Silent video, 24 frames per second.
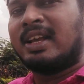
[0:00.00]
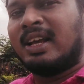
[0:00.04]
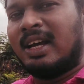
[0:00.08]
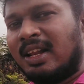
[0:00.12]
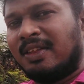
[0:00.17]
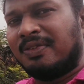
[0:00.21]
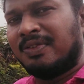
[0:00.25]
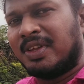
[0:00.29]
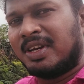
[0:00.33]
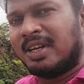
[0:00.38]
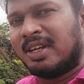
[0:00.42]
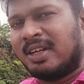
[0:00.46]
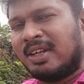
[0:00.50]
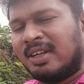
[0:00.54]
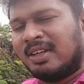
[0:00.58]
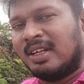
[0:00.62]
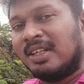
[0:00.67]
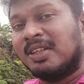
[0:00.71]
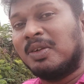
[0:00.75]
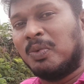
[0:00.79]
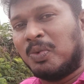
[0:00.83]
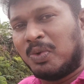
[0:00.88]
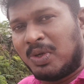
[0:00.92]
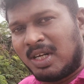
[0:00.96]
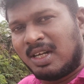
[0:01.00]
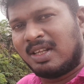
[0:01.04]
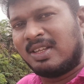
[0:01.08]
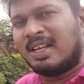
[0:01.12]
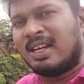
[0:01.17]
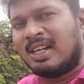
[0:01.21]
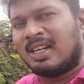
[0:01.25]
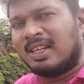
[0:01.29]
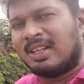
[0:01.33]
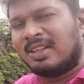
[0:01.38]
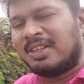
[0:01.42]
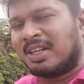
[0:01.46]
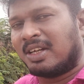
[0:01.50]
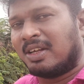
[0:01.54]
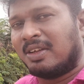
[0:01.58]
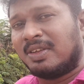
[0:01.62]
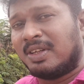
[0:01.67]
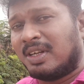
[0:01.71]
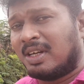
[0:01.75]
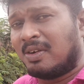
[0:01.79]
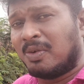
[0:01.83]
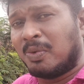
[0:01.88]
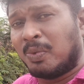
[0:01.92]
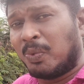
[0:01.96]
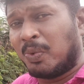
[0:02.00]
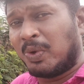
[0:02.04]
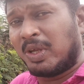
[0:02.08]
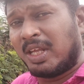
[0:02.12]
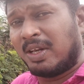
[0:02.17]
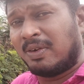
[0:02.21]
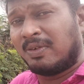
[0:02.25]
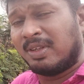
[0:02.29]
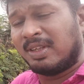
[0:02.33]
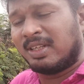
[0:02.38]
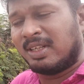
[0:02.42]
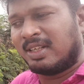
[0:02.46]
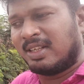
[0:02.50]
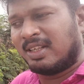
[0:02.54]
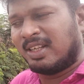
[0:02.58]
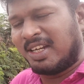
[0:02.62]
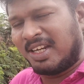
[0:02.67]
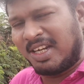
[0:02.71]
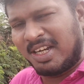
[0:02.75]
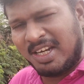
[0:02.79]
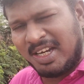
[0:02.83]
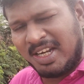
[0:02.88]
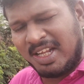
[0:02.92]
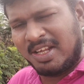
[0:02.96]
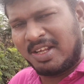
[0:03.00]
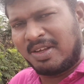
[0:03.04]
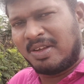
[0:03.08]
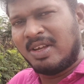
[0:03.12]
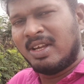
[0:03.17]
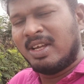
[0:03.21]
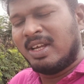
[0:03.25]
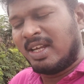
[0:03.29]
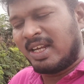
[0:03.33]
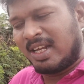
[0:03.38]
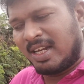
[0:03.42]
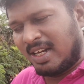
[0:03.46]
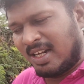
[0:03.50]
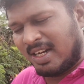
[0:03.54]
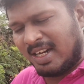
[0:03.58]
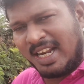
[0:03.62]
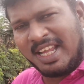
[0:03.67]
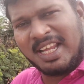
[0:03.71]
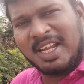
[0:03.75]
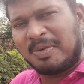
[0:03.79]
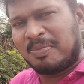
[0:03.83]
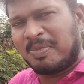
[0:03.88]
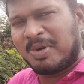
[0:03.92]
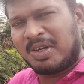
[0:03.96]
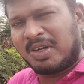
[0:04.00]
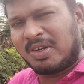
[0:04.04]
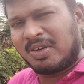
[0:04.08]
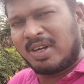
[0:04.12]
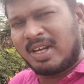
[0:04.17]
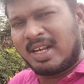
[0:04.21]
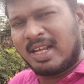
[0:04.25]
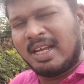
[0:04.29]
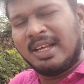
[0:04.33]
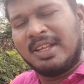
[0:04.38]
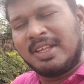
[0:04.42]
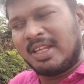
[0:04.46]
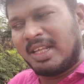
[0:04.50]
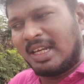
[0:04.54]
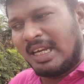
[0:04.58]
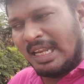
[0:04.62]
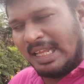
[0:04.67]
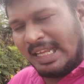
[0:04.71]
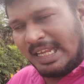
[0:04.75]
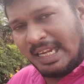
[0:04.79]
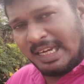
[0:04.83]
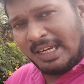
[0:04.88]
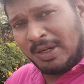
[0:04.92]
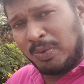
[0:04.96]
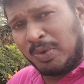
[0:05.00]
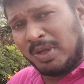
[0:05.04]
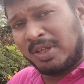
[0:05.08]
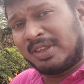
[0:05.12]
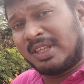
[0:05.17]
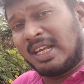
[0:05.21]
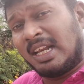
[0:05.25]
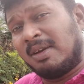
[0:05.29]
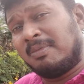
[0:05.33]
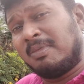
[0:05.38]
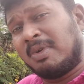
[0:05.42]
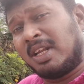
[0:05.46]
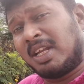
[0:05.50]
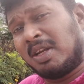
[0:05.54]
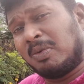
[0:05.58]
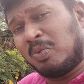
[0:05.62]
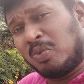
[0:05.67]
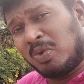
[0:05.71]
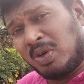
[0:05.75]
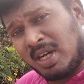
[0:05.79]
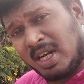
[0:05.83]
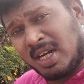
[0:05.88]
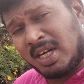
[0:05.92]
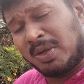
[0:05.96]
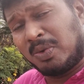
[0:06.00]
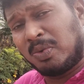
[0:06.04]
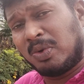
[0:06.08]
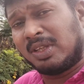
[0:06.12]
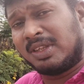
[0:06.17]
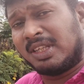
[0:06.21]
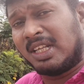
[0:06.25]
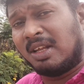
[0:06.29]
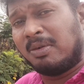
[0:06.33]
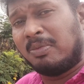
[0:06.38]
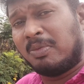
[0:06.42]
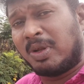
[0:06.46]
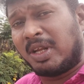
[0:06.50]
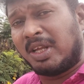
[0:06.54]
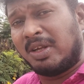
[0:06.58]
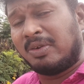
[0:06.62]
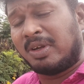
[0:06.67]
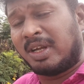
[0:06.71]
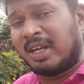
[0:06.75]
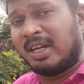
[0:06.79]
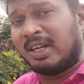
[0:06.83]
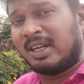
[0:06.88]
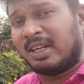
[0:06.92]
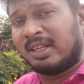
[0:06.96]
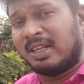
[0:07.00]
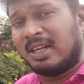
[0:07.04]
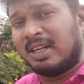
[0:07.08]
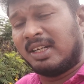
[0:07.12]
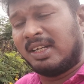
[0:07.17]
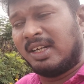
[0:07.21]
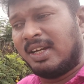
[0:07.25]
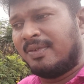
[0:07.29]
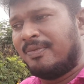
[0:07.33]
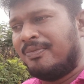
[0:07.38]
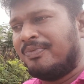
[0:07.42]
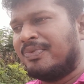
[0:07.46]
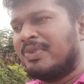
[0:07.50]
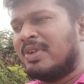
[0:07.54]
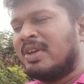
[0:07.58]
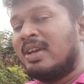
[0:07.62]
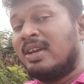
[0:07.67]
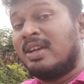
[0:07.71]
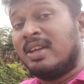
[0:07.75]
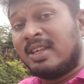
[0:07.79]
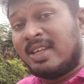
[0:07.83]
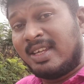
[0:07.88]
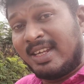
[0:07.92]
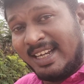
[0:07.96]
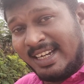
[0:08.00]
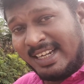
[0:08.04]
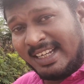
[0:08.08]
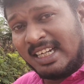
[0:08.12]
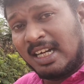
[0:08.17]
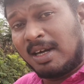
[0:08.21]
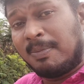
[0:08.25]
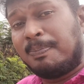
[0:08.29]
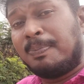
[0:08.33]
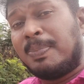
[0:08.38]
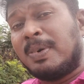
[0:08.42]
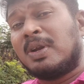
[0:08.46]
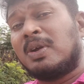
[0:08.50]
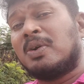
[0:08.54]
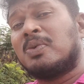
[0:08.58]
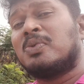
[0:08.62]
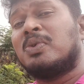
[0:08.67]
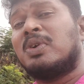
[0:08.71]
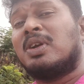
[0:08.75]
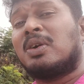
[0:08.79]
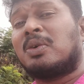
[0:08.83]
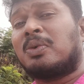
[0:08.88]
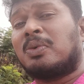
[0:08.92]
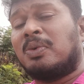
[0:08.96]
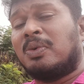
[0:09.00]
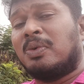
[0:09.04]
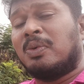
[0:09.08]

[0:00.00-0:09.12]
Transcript: கலந்துருக்கு அந்த உடல் தான் கலந்துருக்கிறது தவிர உயிர் வந்துட்டு இன்னை இன்னைக்கு மட்டும் இல்லை இன்ன என்னுடைய தலைமுறைக்கு முன்னாடி உள்ள தலைமுறையும் கேட்டிருக்காங்க எனக்கு அப்புறம் உள்ள